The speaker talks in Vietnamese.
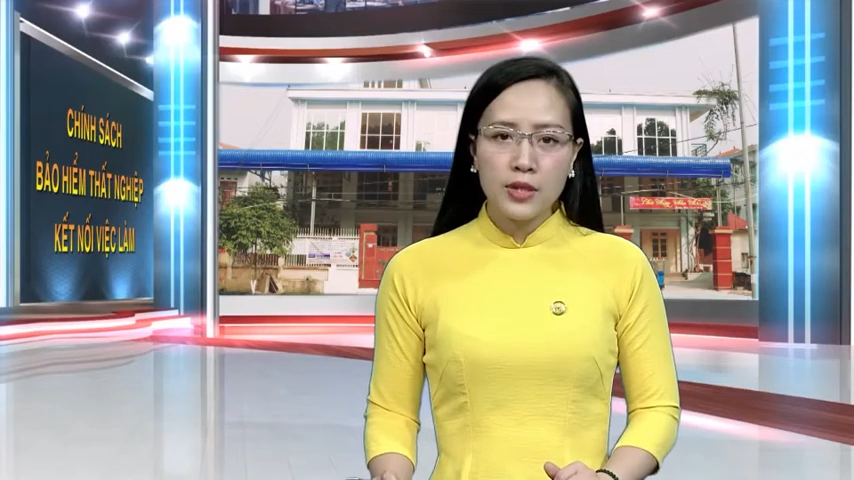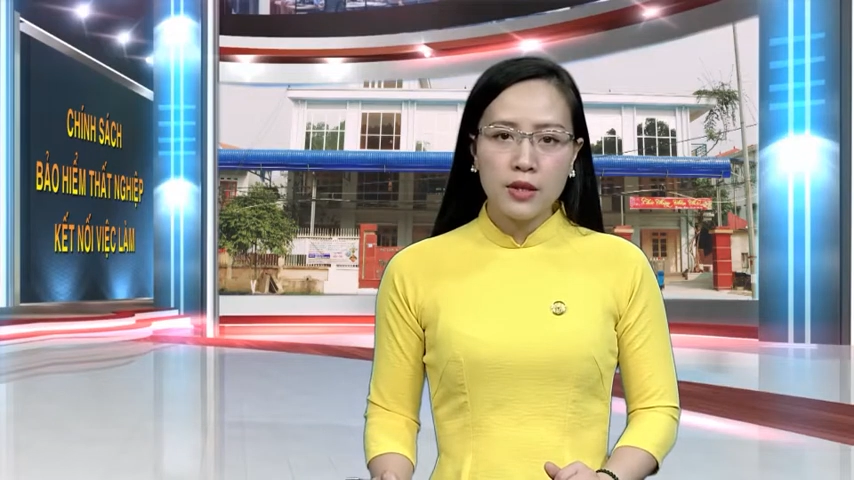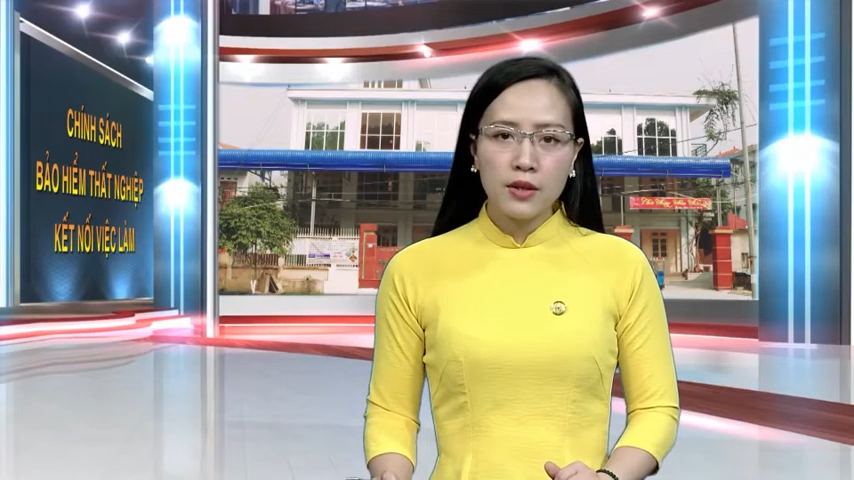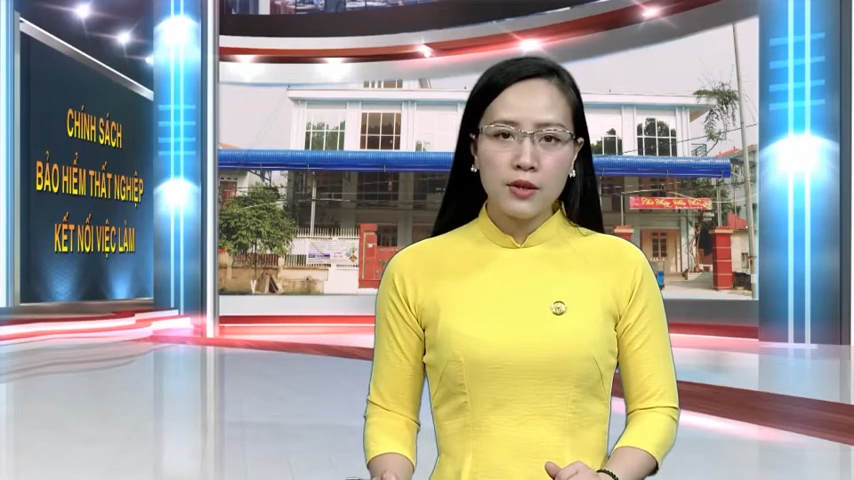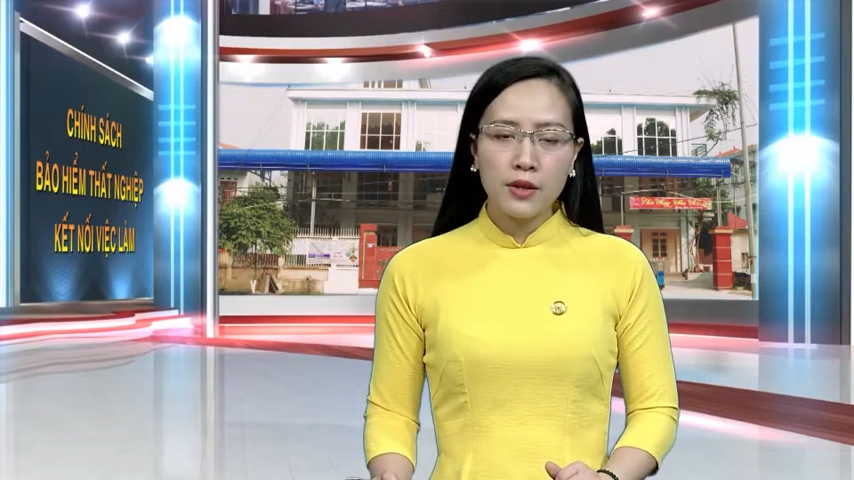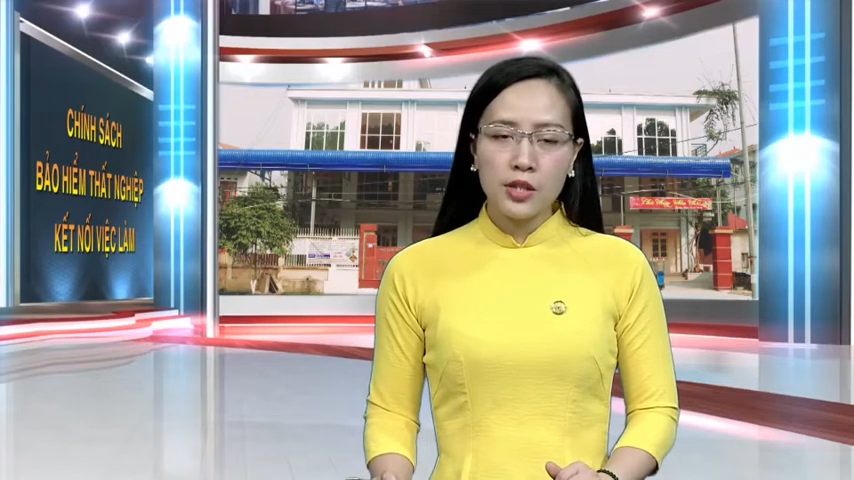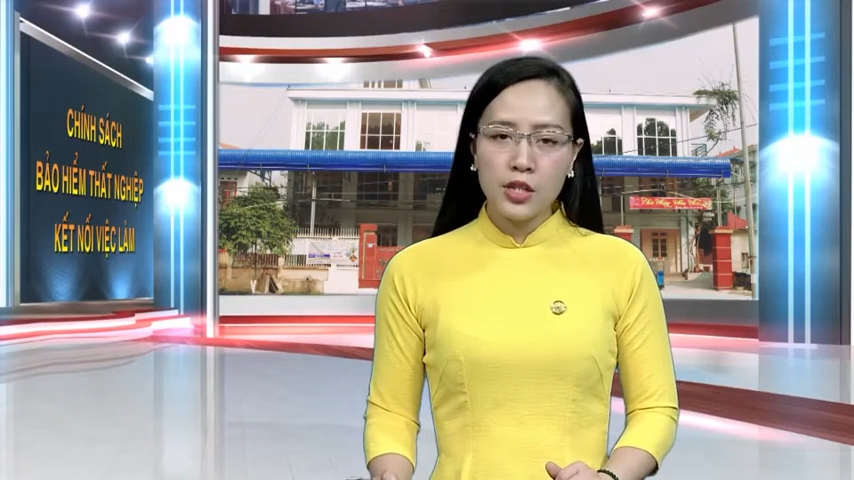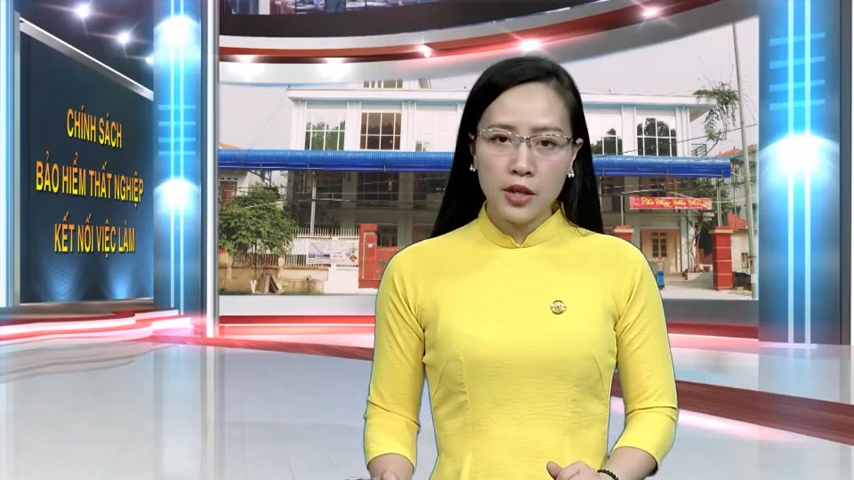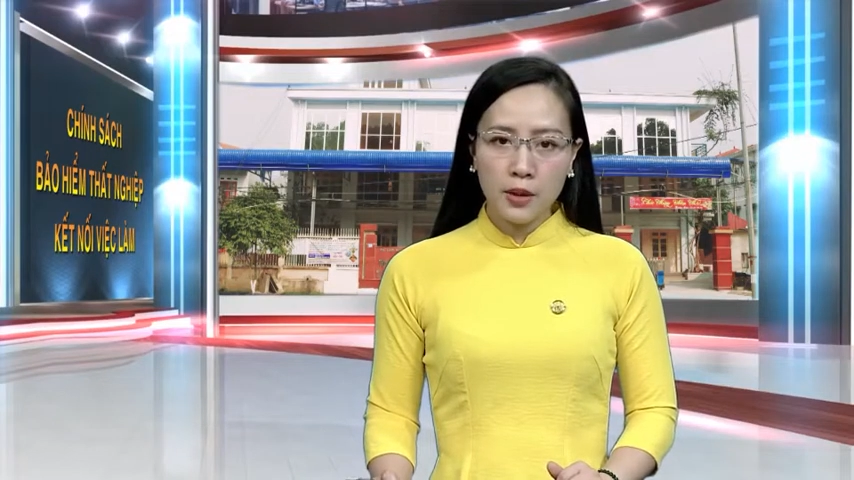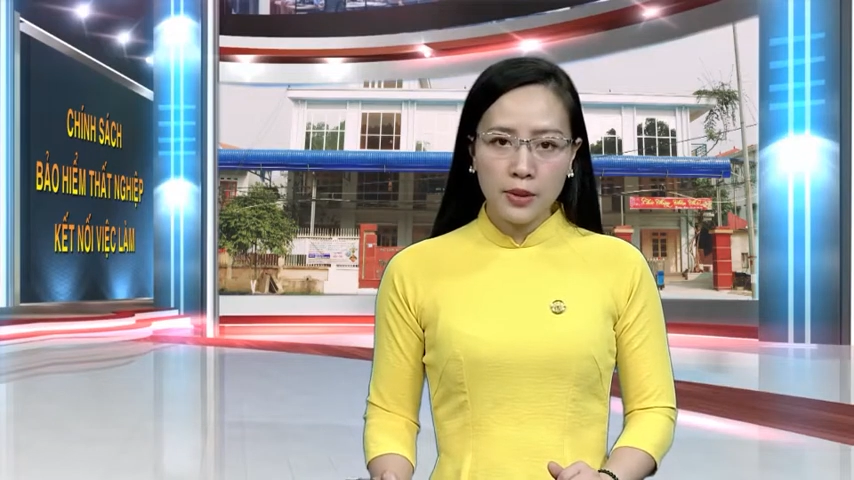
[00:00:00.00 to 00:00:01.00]
sơ hưởng
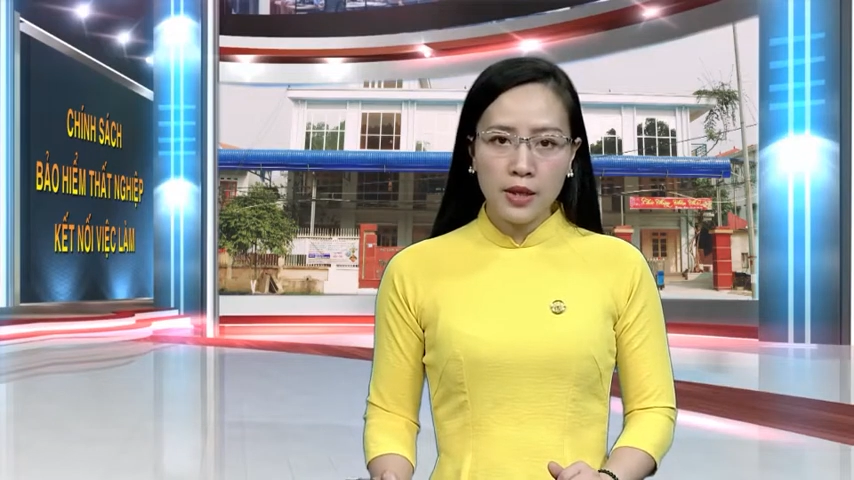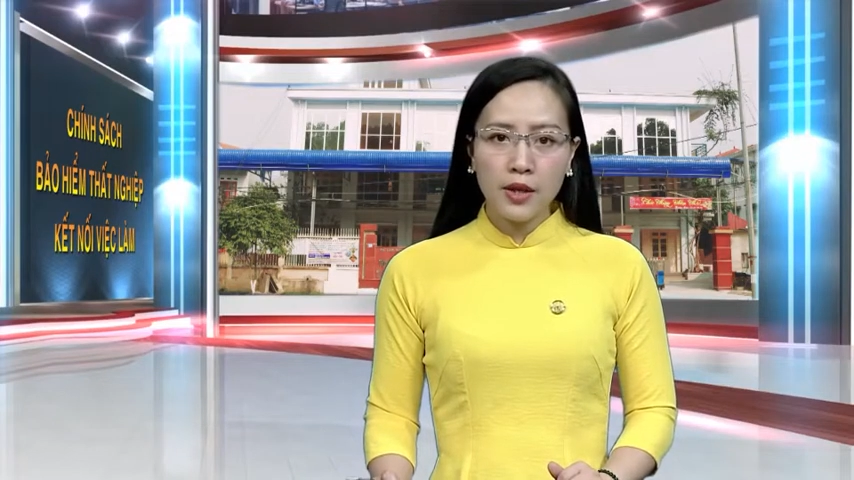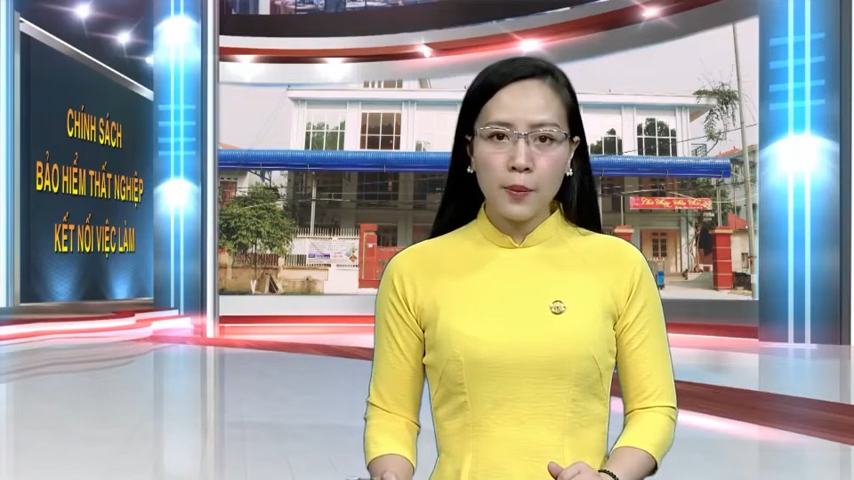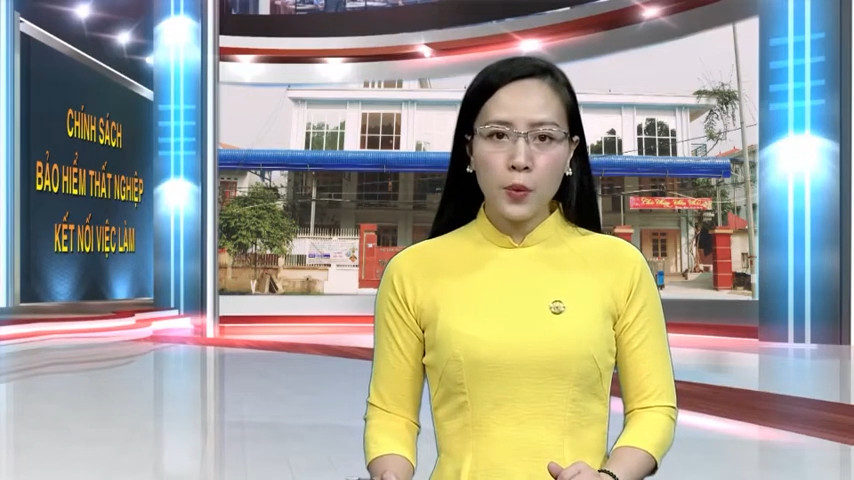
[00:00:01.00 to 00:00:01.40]
trợ cấp thất nghiệp